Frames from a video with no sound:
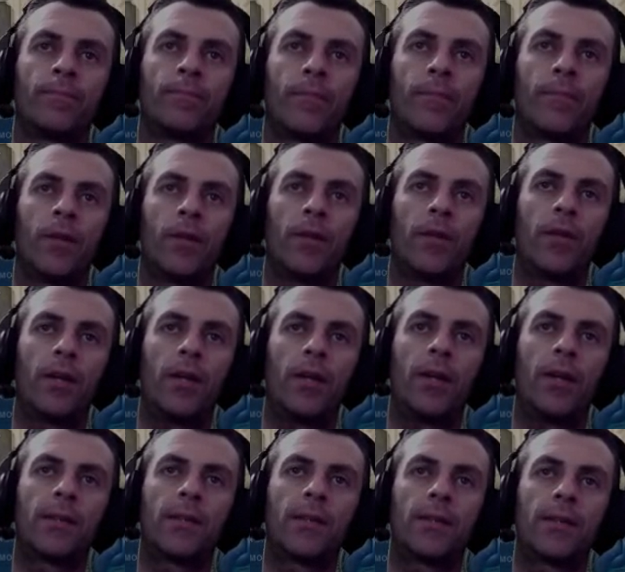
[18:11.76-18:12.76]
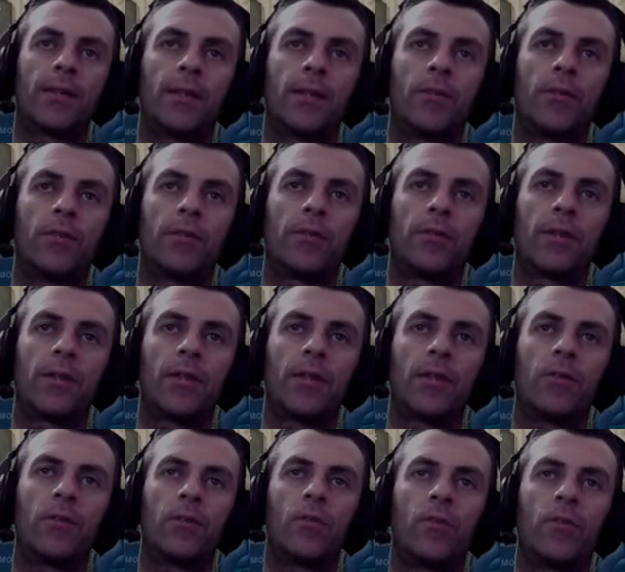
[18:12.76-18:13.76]
Não, irrigação,
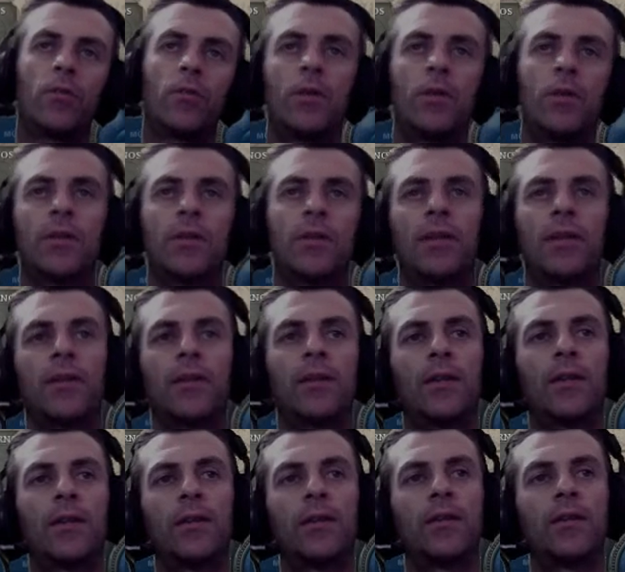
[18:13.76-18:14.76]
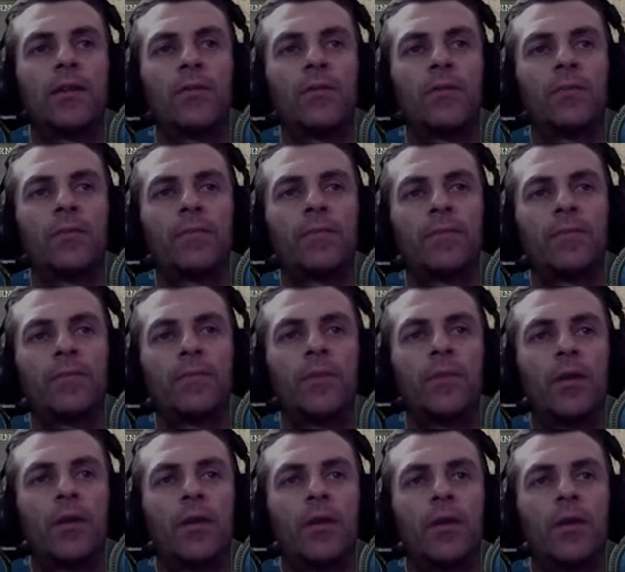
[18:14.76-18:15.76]
escritura, escrita ainda não.
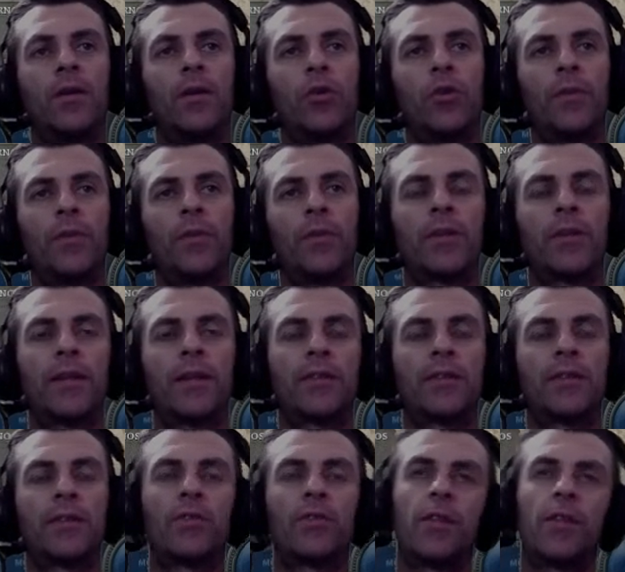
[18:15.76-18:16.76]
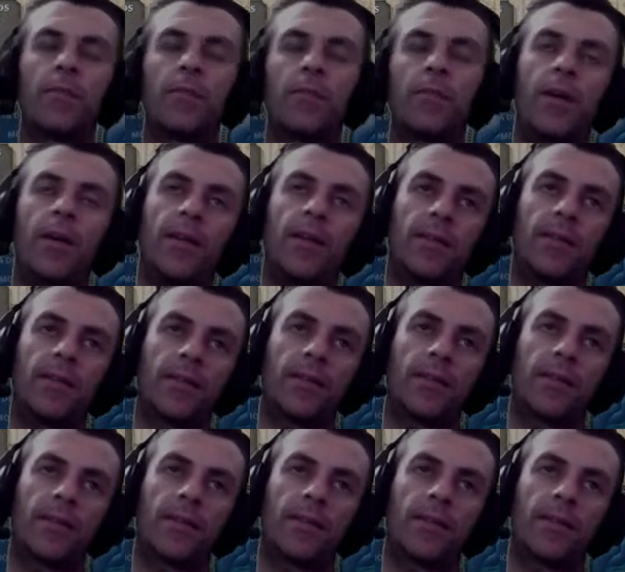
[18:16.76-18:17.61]
Domesticação de animais.